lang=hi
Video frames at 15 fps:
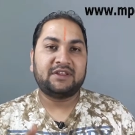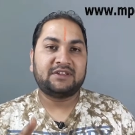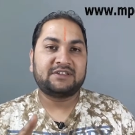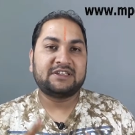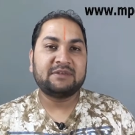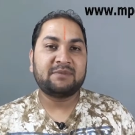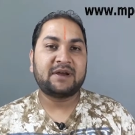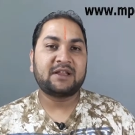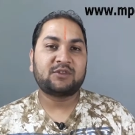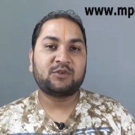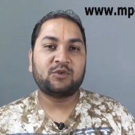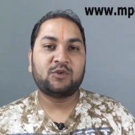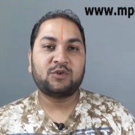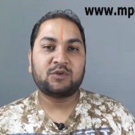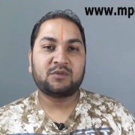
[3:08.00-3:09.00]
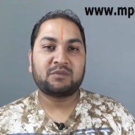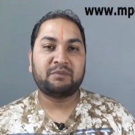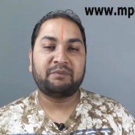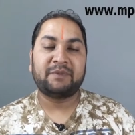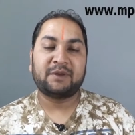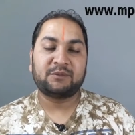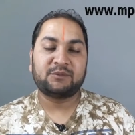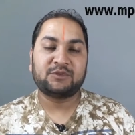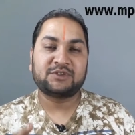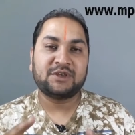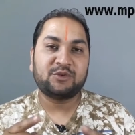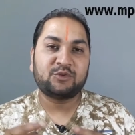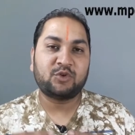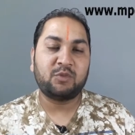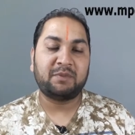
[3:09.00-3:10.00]
इसी बात को मुझे
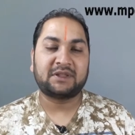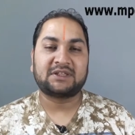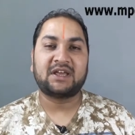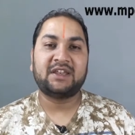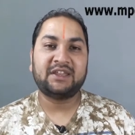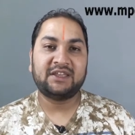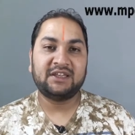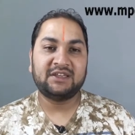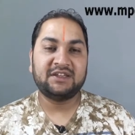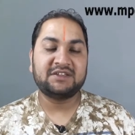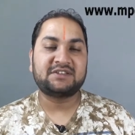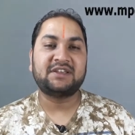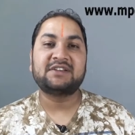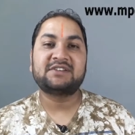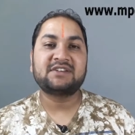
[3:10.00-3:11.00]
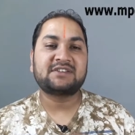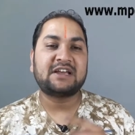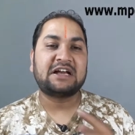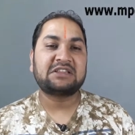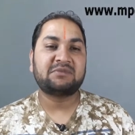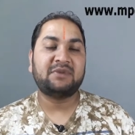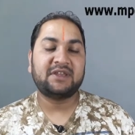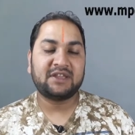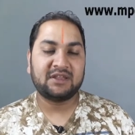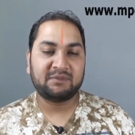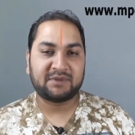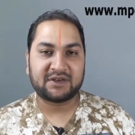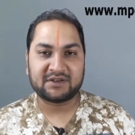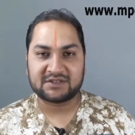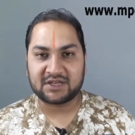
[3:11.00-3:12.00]
उनको बताने के लिए छः से सात महीने
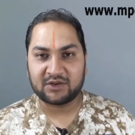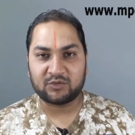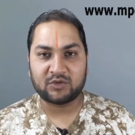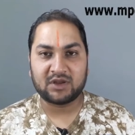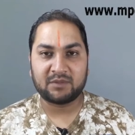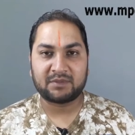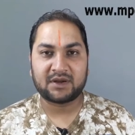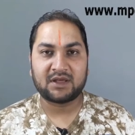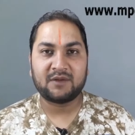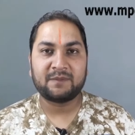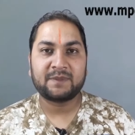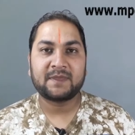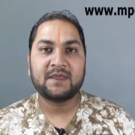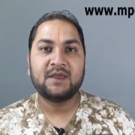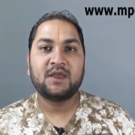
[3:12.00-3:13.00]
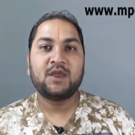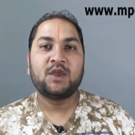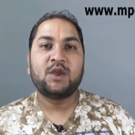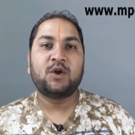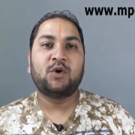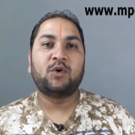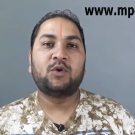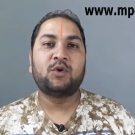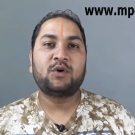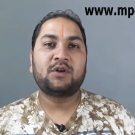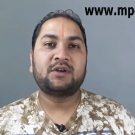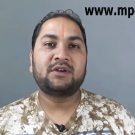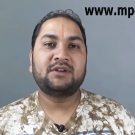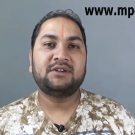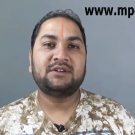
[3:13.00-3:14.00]
परेशान होना पड़ा और
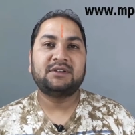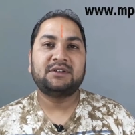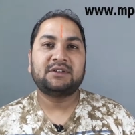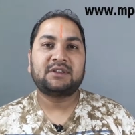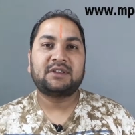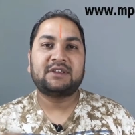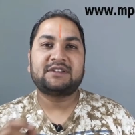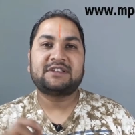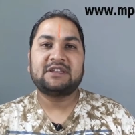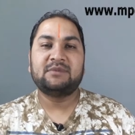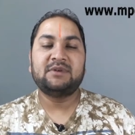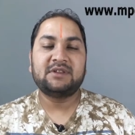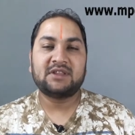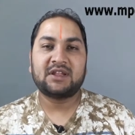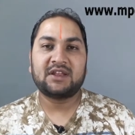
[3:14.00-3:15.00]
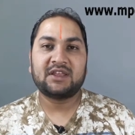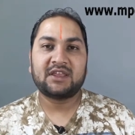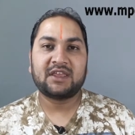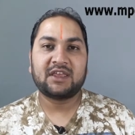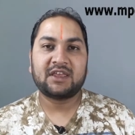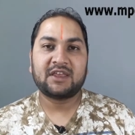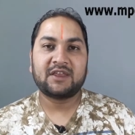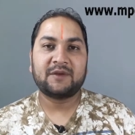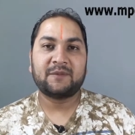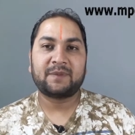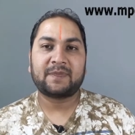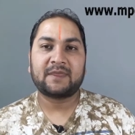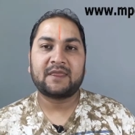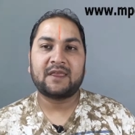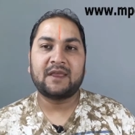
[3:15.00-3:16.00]
किसी भी तरह के
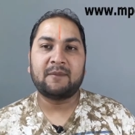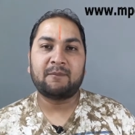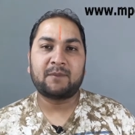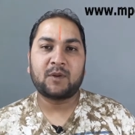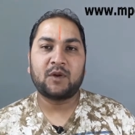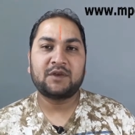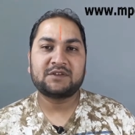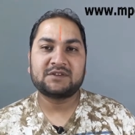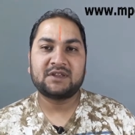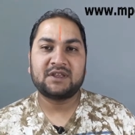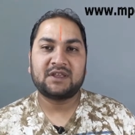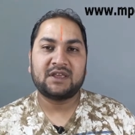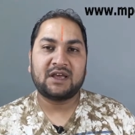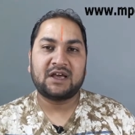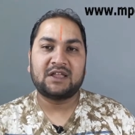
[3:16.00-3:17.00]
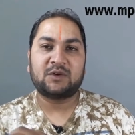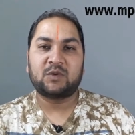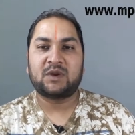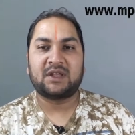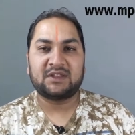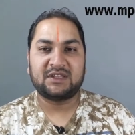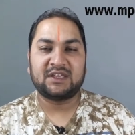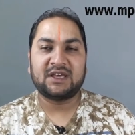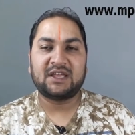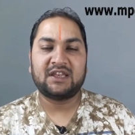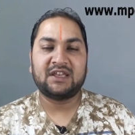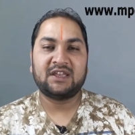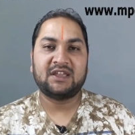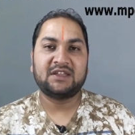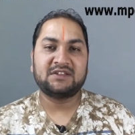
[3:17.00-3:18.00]
एम्प्लॉयज़ ने और
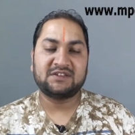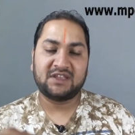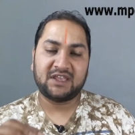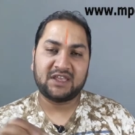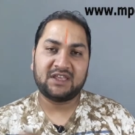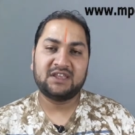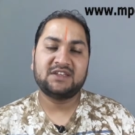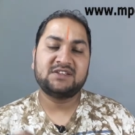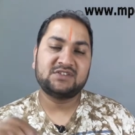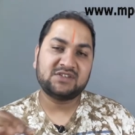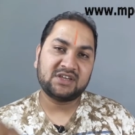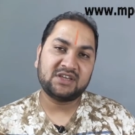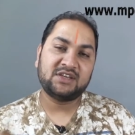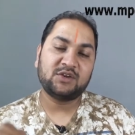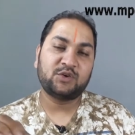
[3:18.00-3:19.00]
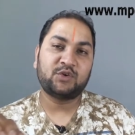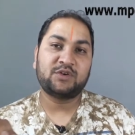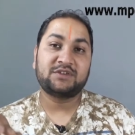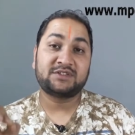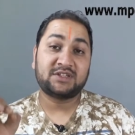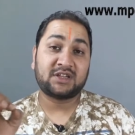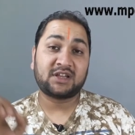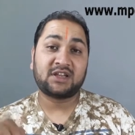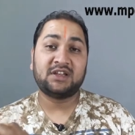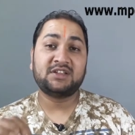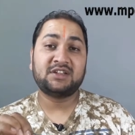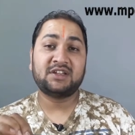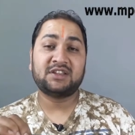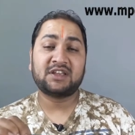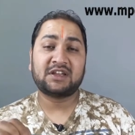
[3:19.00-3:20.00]
अधिकारी ने ए जेई e, e और सर्कल
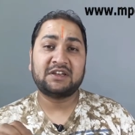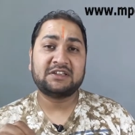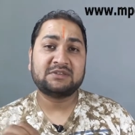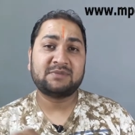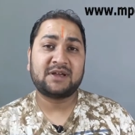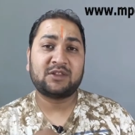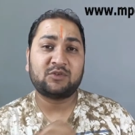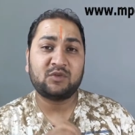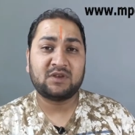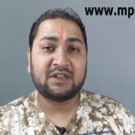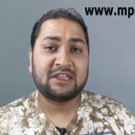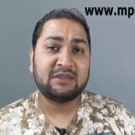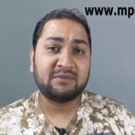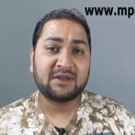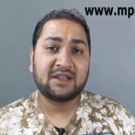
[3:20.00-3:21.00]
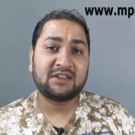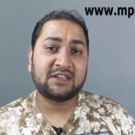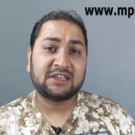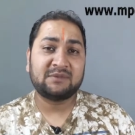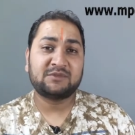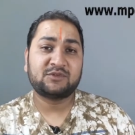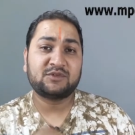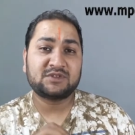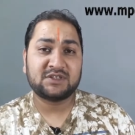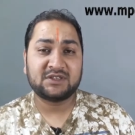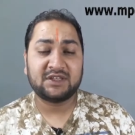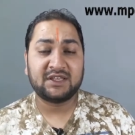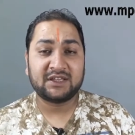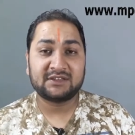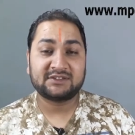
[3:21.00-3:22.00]
इंजीनियर तक ने इस बात को नहीं माना था कि हम इसको चेंज
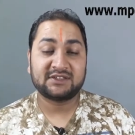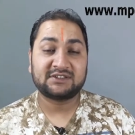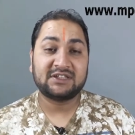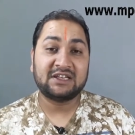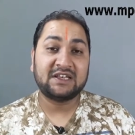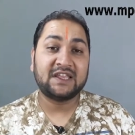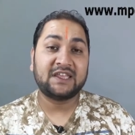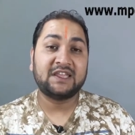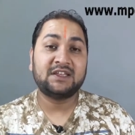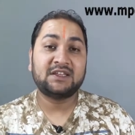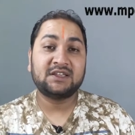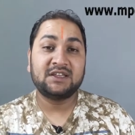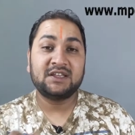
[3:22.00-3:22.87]
नहीं कर सकते लेकिन